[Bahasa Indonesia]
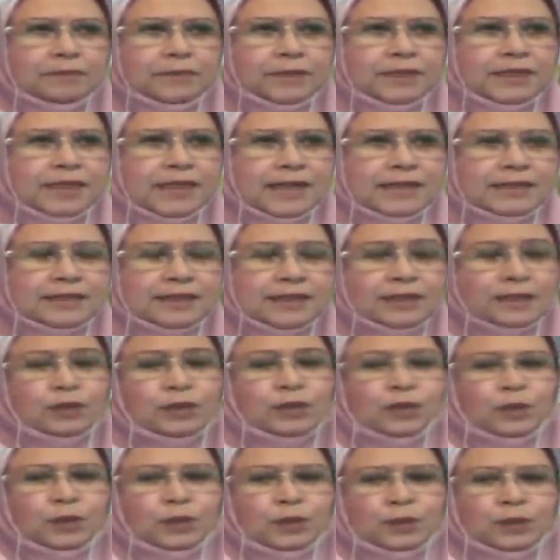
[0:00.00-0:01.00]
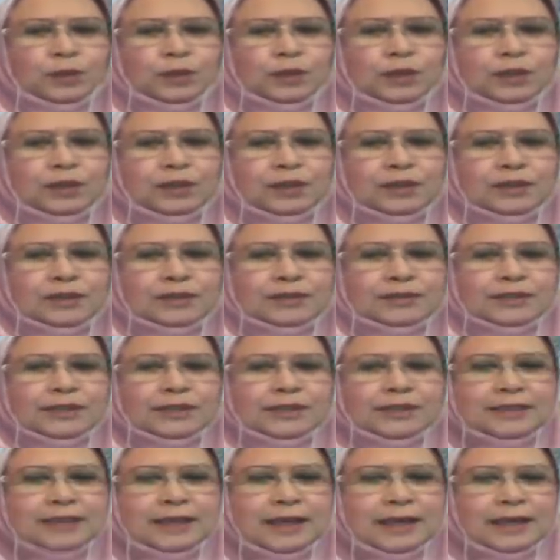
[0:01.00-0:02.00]
pihak Sentul
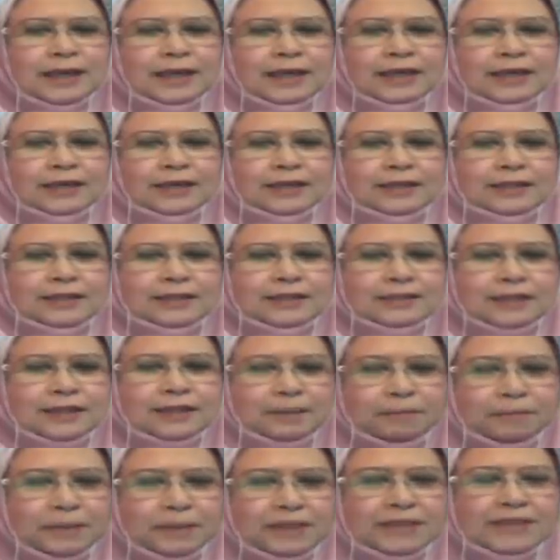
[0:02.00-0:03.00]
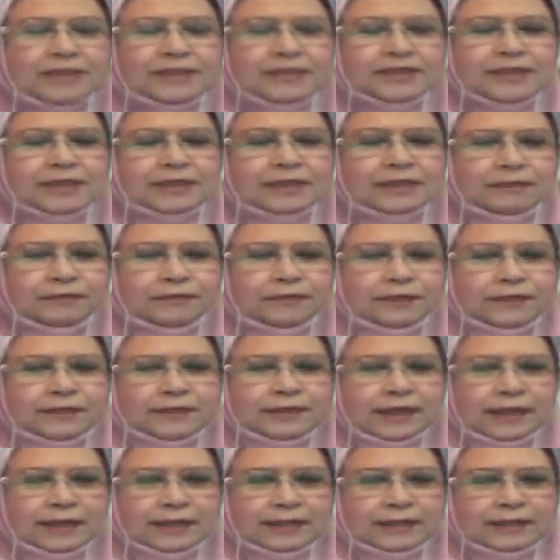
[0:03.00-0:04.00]
sehingga terbitnya
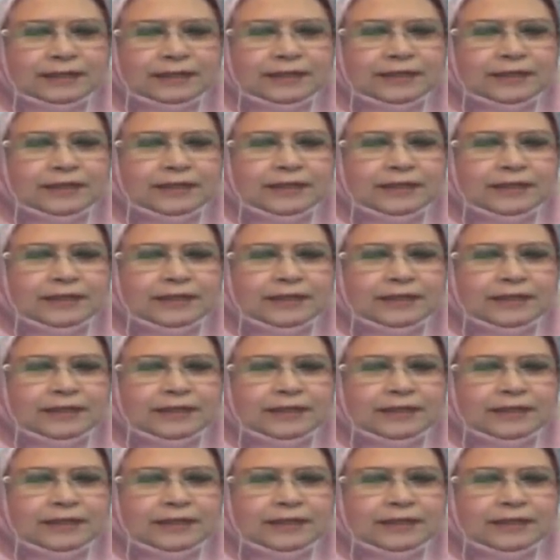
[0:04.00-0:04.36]
sertifikat